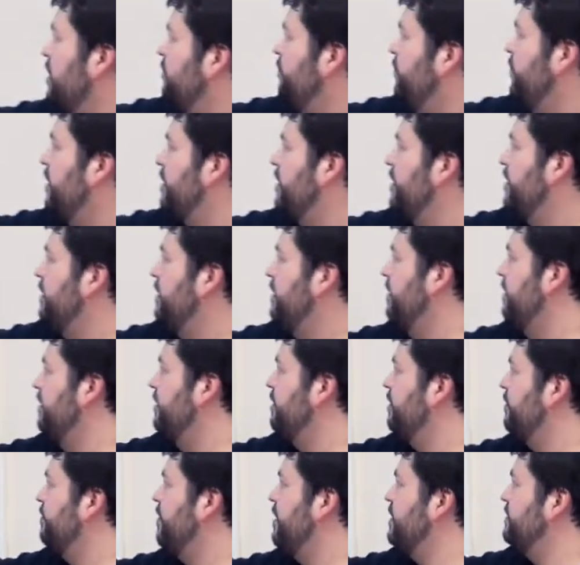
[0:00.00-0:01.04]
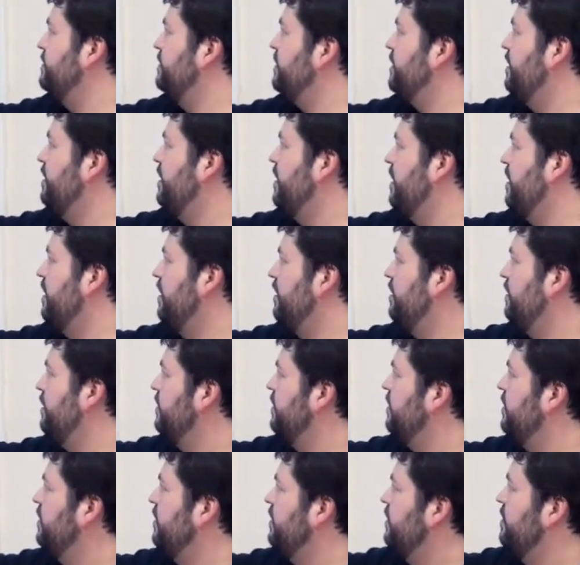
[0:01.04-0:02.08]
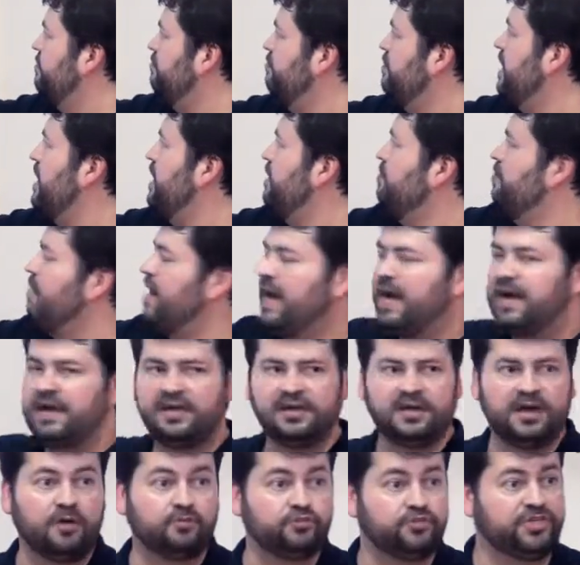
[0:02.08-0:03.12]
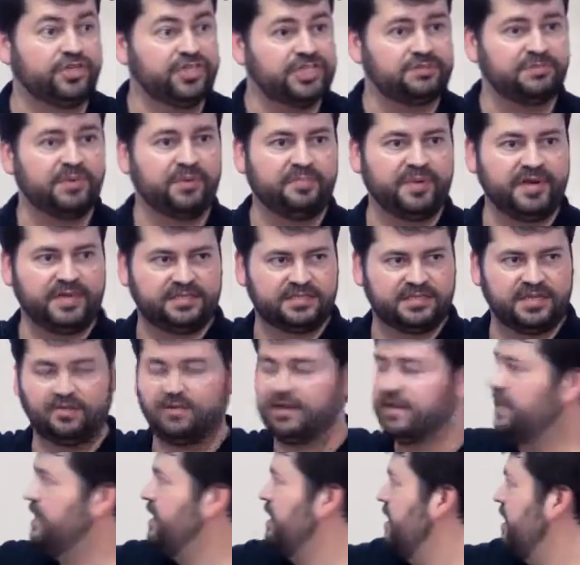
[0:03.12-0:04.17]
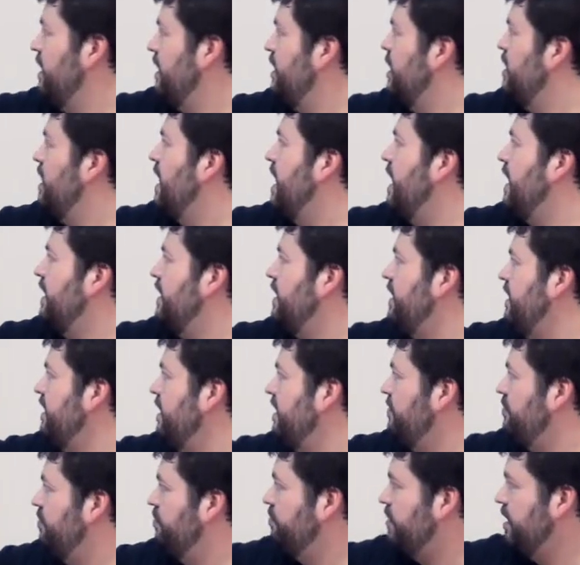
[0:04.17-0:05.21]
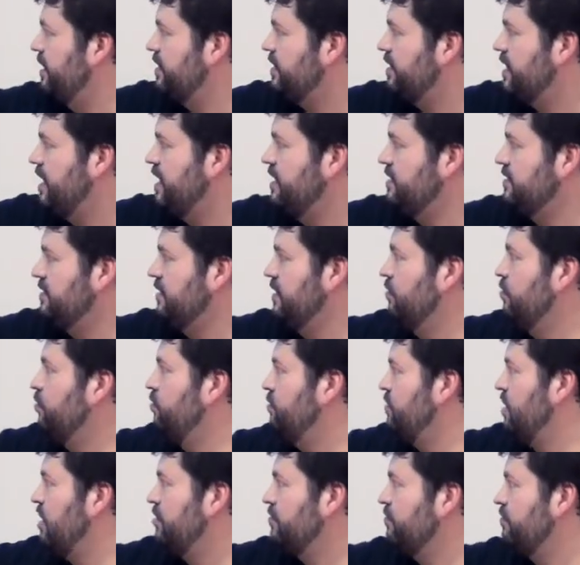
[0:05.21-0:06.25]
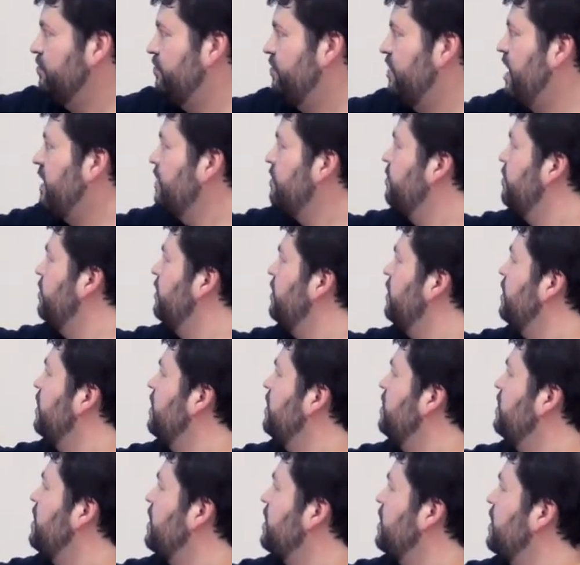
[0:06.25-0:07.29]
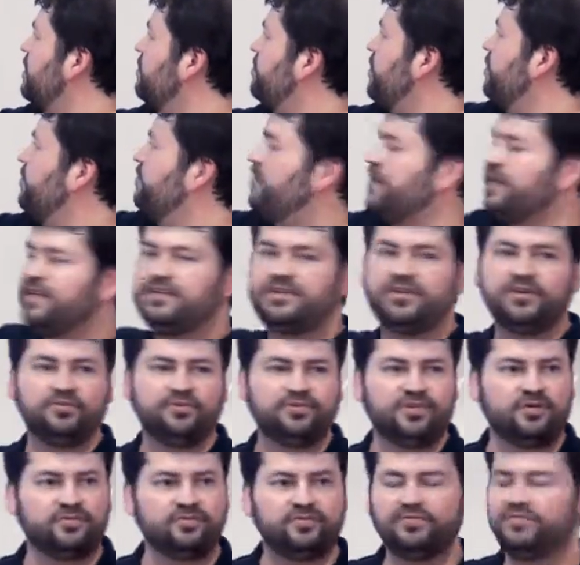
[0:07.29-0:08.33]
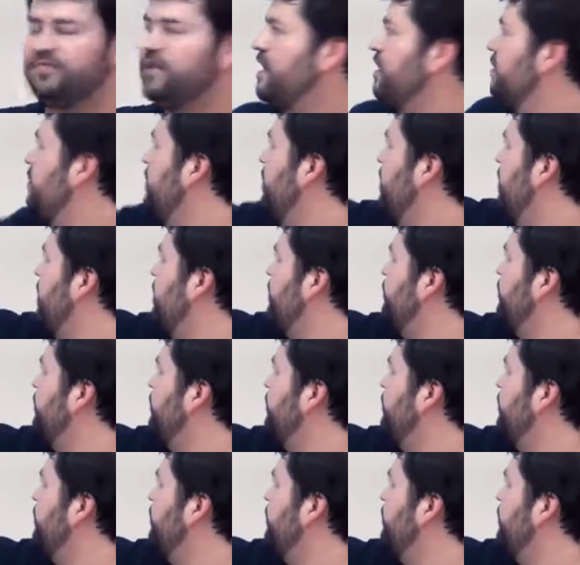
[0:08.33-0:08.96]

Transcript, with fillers: que fica aqui quase que a milibar, altíssima pressão aqui, aqui para trás é ultra alto vácuo, e daqui para frente é ultra alto vácuo, e lá